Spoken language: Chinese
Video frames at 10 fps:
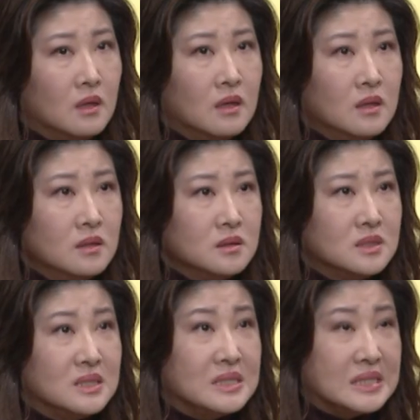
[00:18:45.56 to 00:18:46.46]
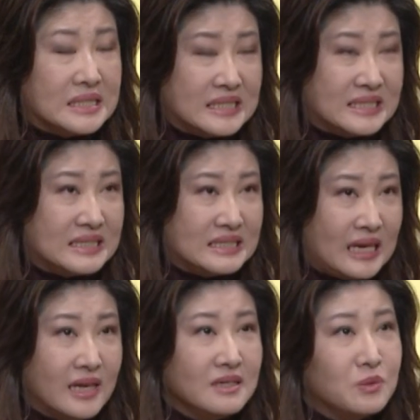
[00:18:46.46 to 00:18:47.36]
么？你
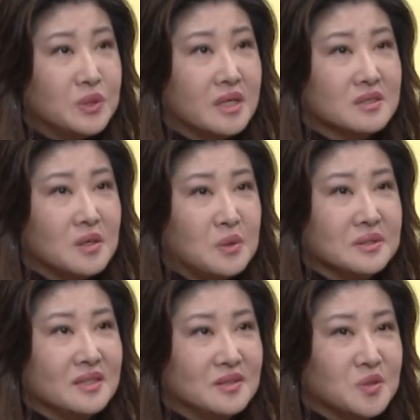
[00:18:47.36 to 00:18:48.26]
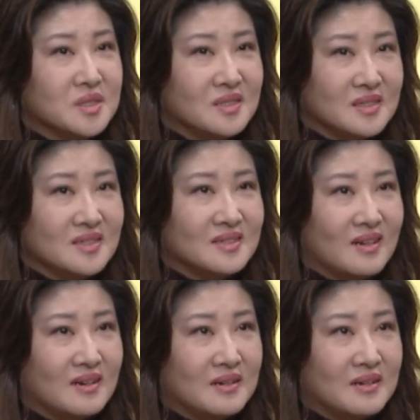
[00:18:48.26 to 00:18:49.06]
问到这个问题，就是其实